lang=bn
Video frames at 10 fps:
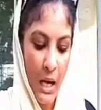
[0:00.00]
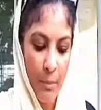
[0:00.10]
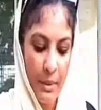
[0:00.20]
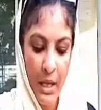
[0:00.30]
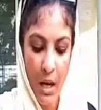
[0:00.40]

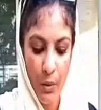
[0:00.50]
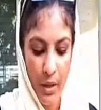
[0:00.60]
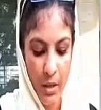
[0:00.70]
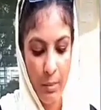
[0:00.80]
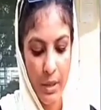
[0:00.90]
আমি
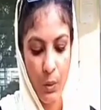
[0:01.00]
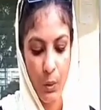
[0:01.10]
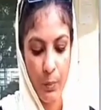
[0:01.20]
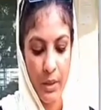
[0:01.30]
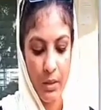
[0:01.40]
গাঁওগেরামের
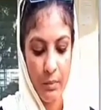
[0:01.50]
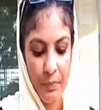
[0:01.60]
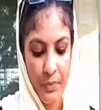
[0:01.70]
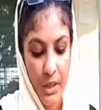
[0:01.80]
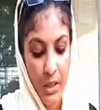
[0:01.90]
কবি
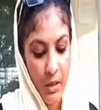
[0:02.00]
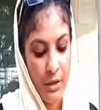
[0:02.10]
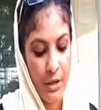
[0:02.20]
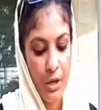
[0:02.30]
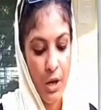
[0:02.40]

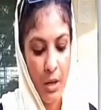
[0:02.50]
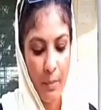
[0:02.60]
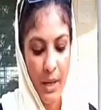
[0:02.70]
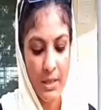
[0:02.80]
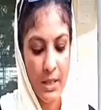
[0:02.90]
হৃদয়
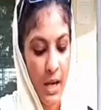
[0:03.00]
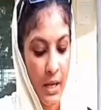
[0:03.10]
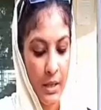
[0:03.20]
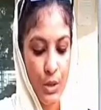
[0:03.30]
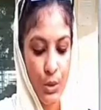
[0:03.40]
মাঝে
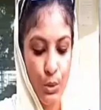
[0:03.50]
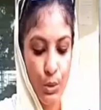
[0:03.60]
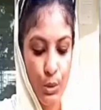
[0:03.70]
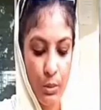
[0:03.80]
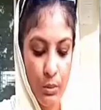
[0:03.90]
আঁকি
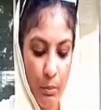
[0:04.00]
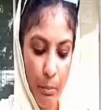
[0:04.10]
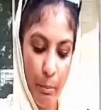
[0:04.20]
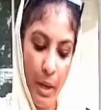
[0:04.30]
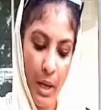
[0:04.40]
শুধু
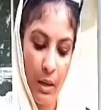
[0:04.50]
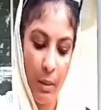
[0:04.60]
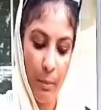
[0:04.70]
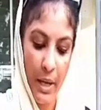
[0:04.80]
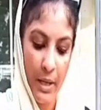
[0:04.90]
বাংলা
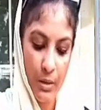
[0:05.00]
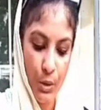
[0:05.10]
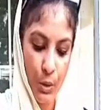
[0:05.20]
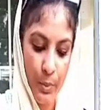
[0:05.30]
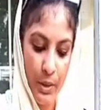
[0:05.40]
মায়ের
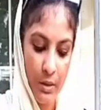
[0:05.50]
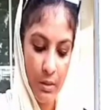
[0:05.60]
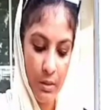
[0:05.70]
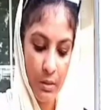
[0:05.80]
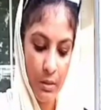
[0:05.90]
ছবি
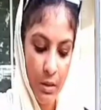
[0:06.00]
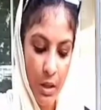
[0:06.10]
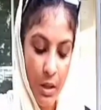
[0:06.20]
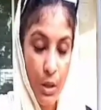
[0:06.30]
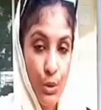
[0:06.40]

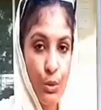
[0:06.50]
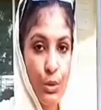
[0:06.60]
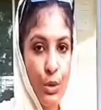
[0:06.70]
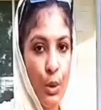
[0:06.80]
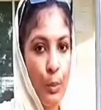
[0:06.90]
দু
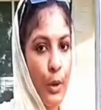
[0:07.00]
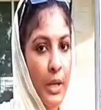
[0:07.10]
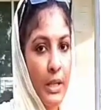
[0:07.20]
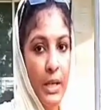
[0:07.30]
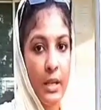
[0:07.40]
চোখ
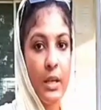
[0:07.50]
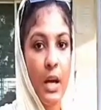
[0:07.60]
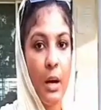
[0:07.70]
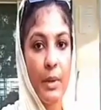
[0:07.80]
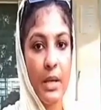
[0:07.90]
ভরে দেখি
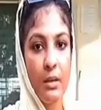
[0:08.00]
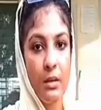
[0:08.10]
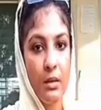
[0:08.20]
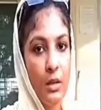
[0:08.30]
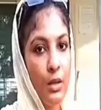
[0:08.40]
আমি
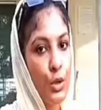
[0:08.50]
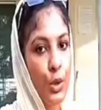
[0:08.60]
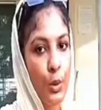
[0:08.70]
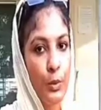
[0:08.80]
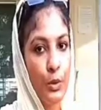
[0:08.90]

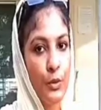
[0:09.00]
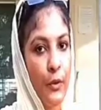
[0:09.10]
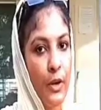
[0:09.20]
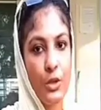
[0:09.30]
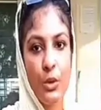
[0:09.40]
সবুজ
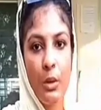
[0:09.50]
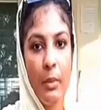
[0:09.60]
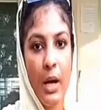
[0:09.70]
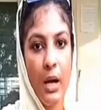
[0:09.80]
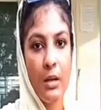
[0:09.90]
ফসল
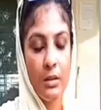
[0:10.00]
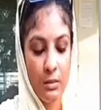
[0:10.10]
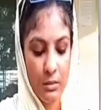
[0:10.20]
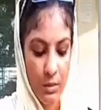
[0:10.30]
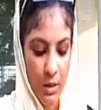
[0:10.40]
মাঠ
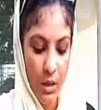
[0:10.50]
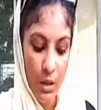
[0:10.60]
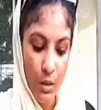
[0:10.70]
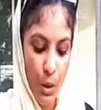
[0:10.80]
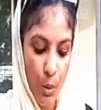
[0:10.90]

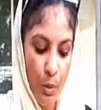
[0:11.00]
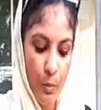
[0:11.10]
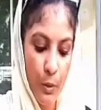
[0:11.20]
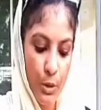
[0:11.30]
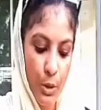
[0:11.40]

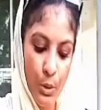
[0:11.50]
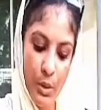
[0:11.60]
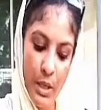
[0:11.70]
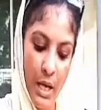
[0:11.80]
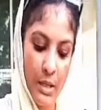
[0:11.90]
নববধূর
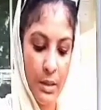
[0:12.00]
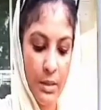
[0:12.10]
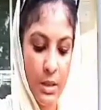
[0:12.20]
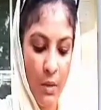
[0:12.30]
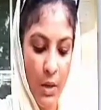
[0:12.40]
নাইতে
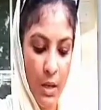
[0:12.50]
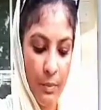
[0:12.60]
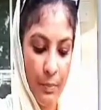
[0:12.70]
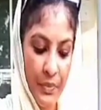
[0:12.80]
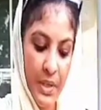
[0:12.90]
যাওয়া
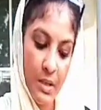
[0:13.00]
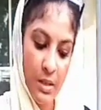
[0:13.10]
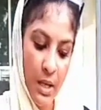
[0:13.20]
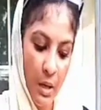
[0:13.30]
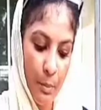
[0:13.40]

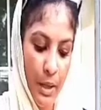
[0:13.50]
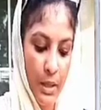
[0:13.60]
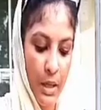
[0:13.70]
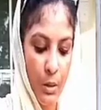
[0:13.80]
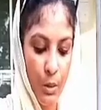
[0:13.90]
শান
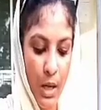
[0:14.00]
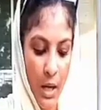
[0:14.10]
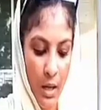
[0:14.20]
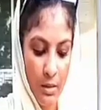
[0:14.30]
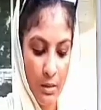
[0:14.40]
বাঁধানো
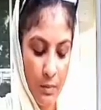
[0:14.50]
ঘাট